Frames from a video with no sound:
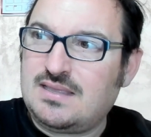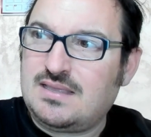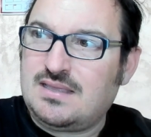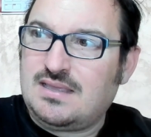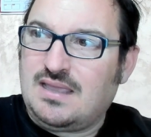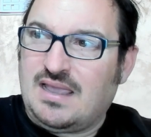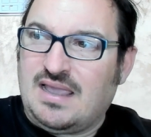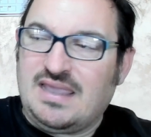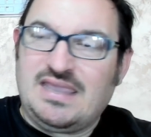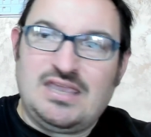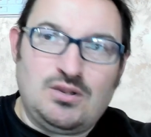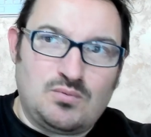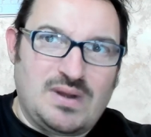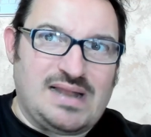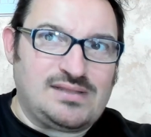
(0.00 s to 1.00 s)
Eh, in
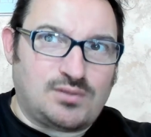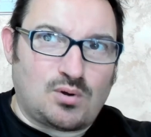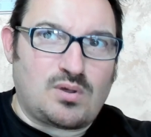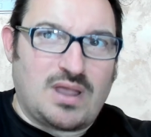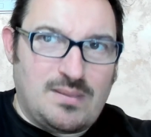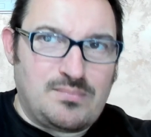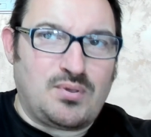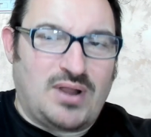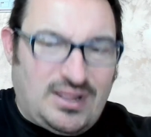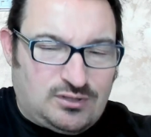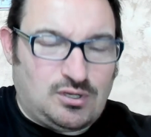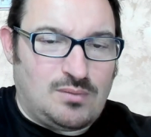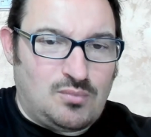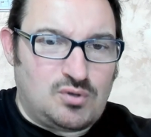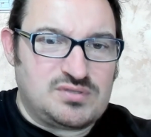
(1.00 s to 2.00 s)
un altro campionato
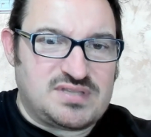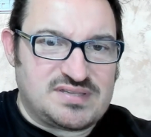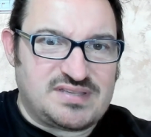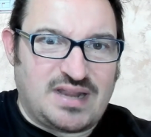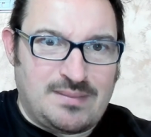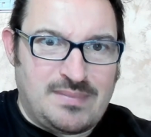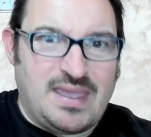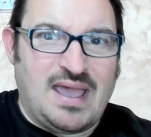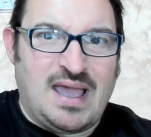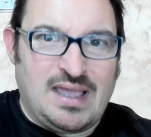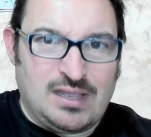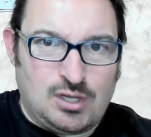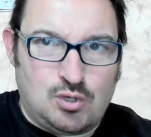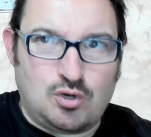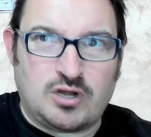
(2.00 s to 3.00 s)
il Monza sarebbe
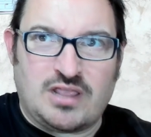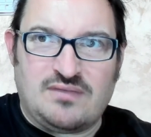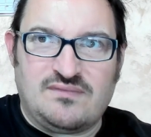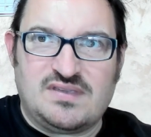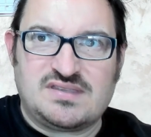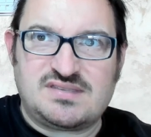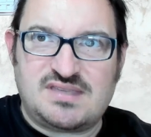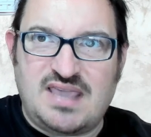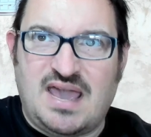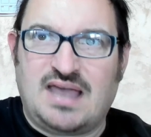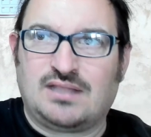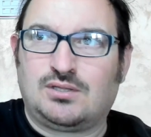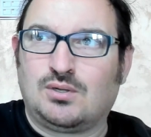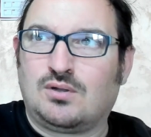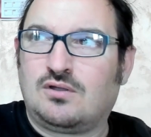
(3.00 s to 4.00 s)
ancora
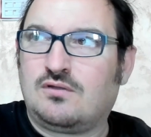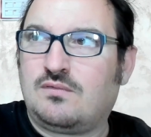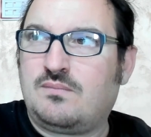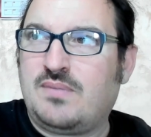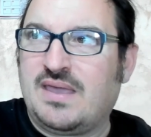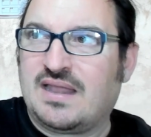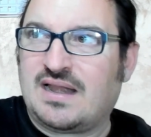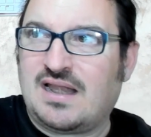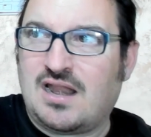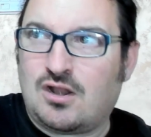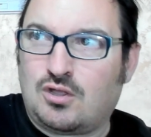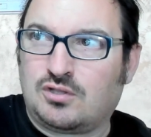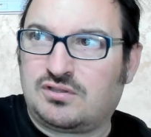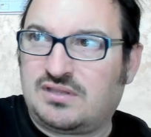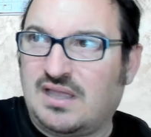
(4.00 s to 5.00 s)
invischiato per la
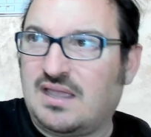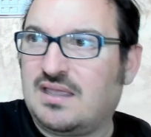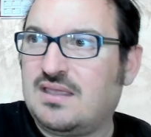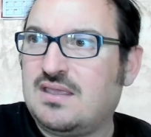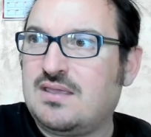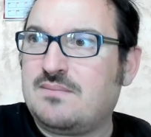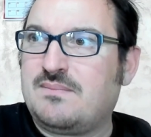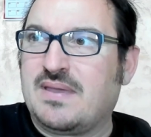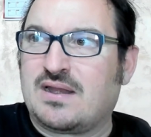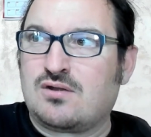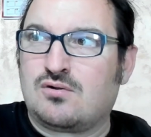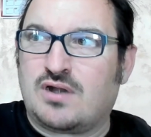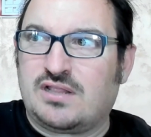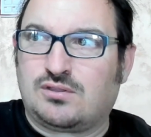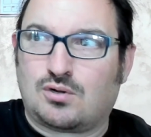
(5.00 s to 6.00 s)
lotta per
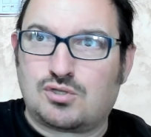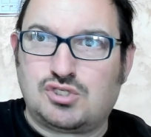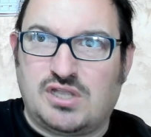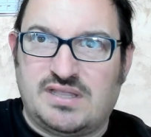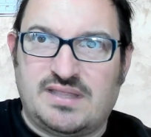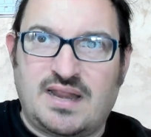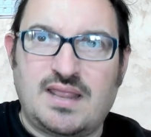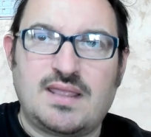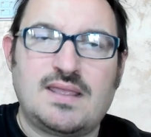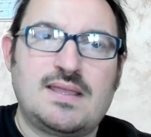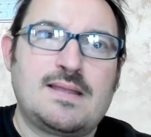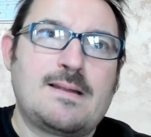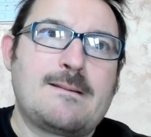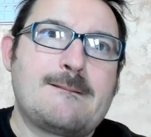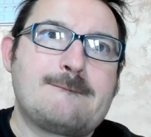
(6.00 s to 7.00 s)
non retrocedere.
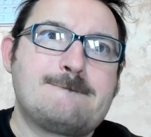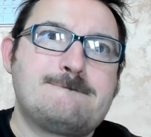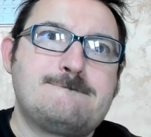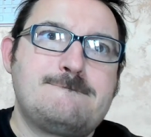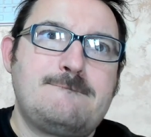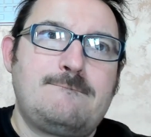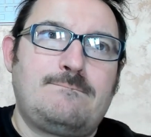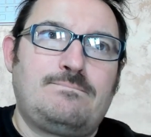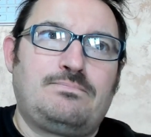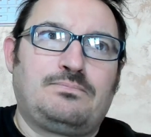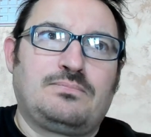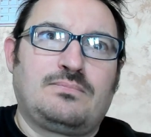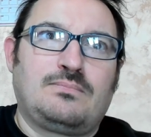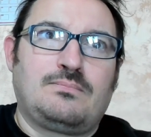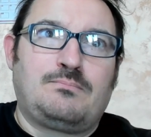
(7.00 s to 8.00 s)

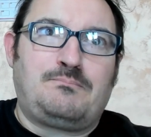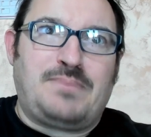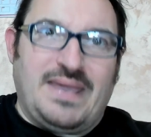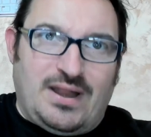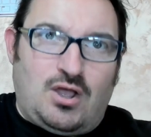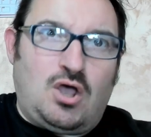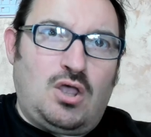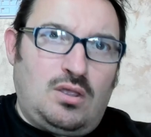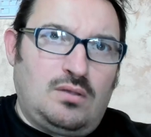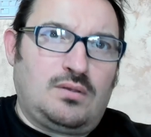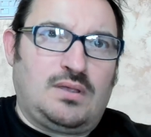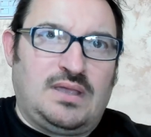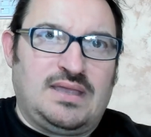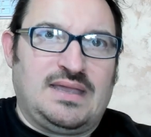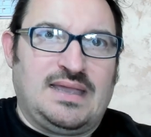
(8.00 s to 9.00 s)
Però
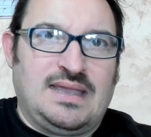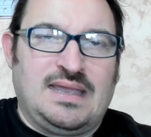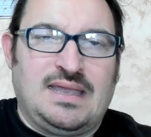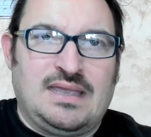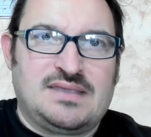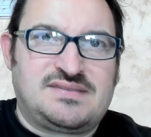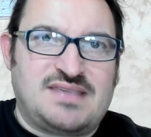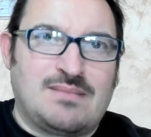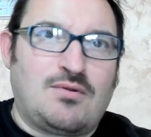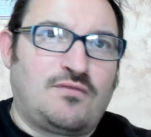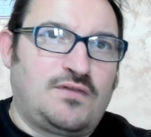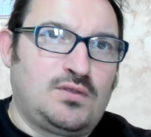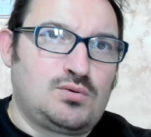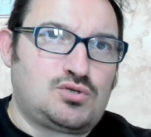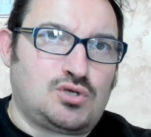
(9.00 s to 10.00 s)
eh, siamo
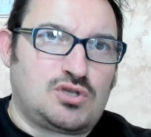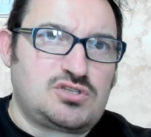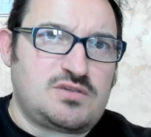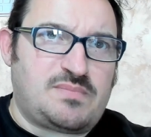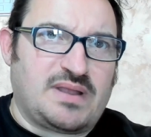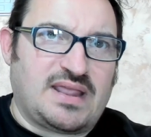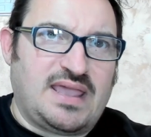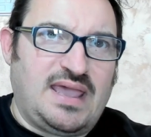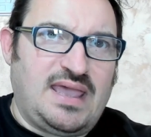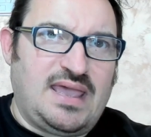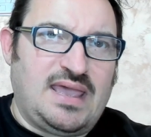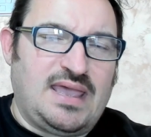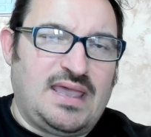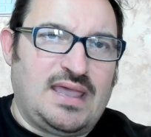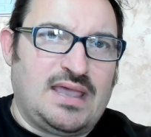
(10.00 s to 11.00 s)
fiduciosi
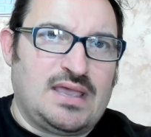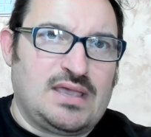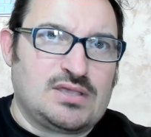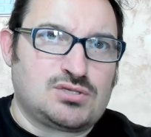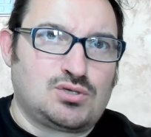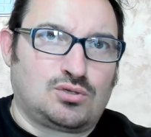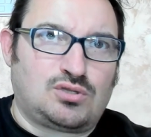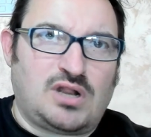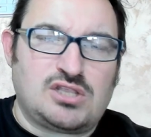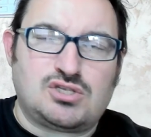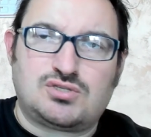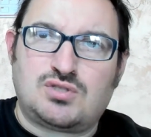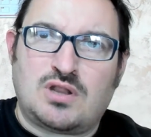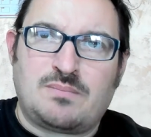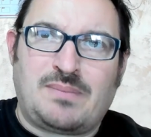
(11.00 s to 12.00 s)
perché sotto la
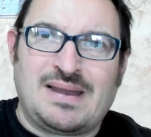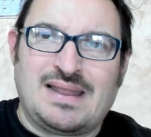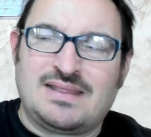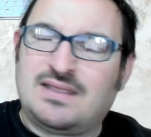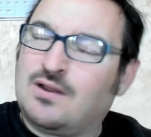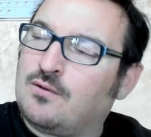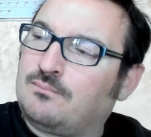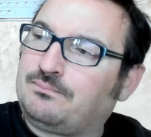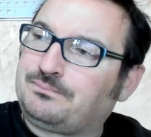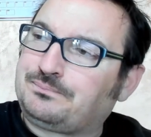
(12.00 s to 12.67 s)
gestione Palladino